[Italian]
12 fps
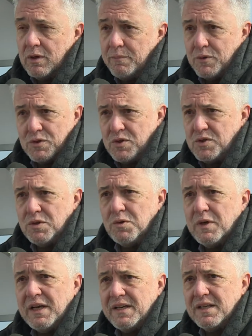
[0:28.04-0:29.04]
posso
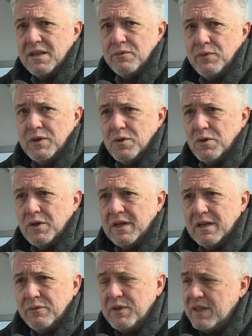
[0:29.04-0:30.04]
assicurare che fino
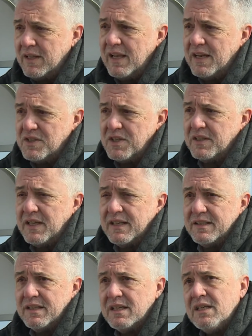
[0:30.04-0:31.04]
alla fine degli anni
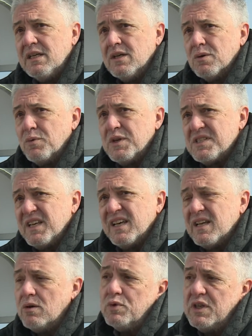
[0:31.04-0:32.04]
70 questa
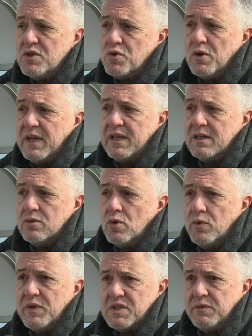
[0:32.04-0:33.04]
era un'isola
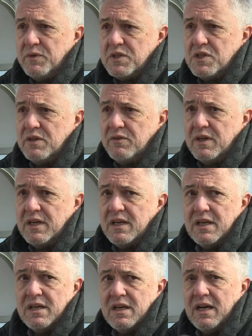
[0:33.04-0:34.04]
dove si
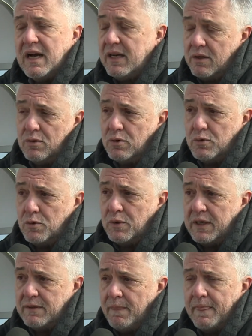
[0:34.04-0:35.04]
faceva
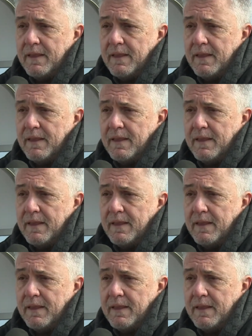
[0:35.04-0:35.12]
agricoltura.